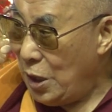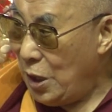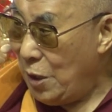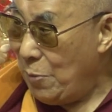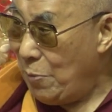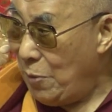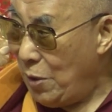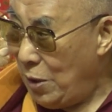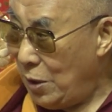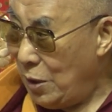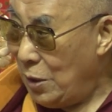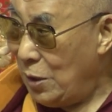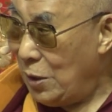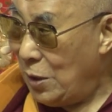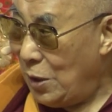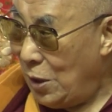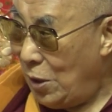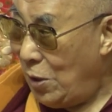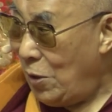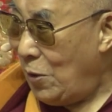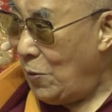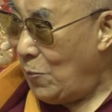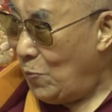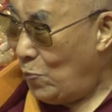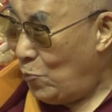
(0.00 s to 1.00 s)
我们也
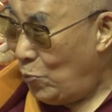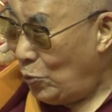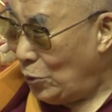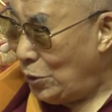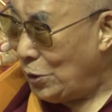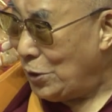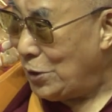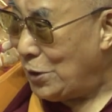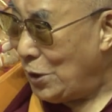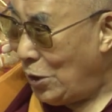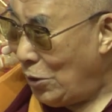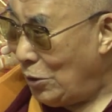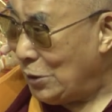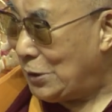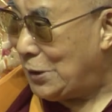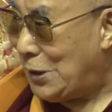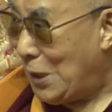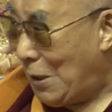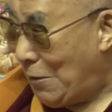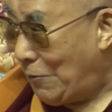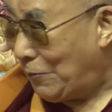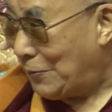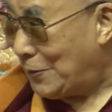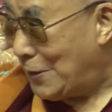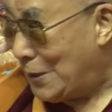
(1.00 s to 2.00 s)
需要推
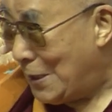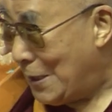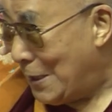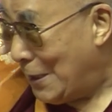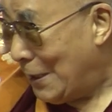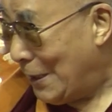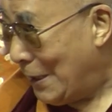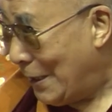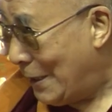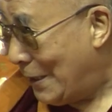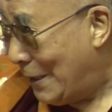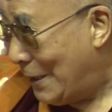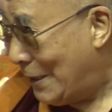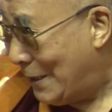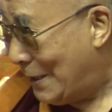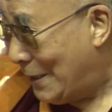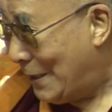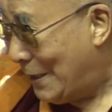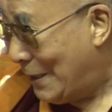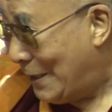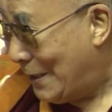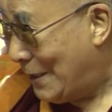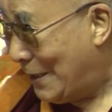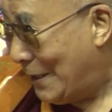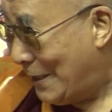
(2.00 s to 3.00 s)
动佛教
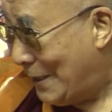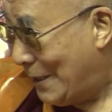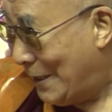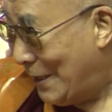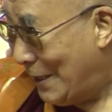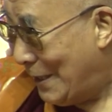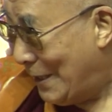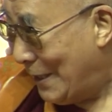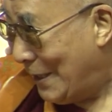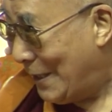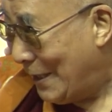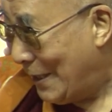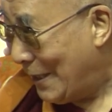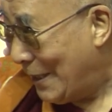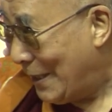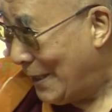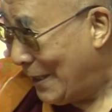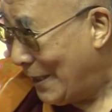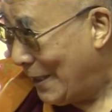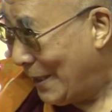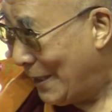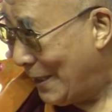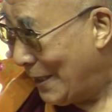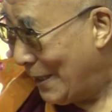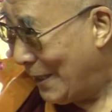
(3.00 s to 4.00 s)
之间的一个和
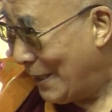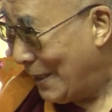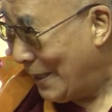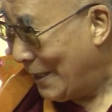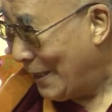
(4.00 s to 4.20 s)
谐。